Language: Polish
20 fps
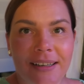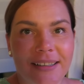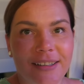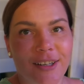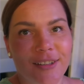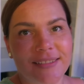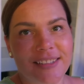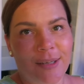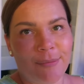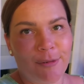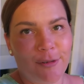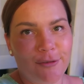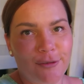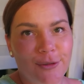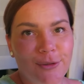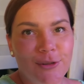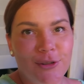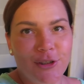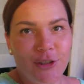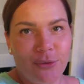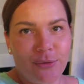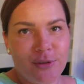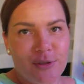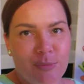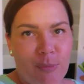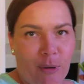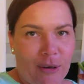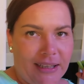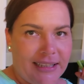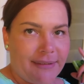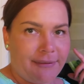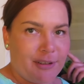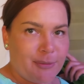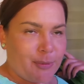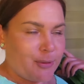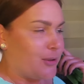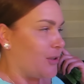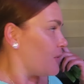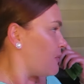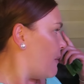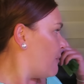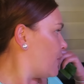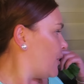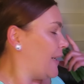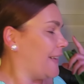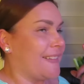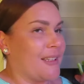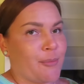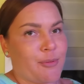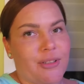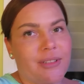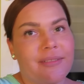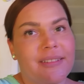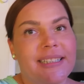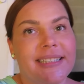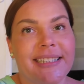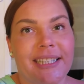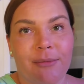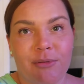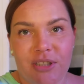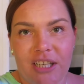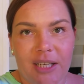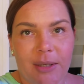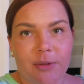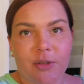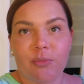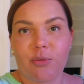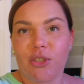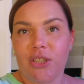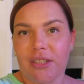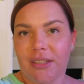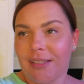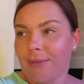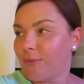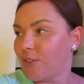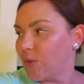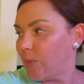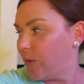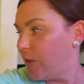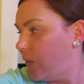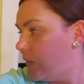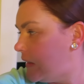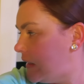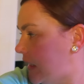e, kota, bo wrócił z pola, nawet podniosłam roletę przed wyjściem, że jak przyjdę do domu, żeby go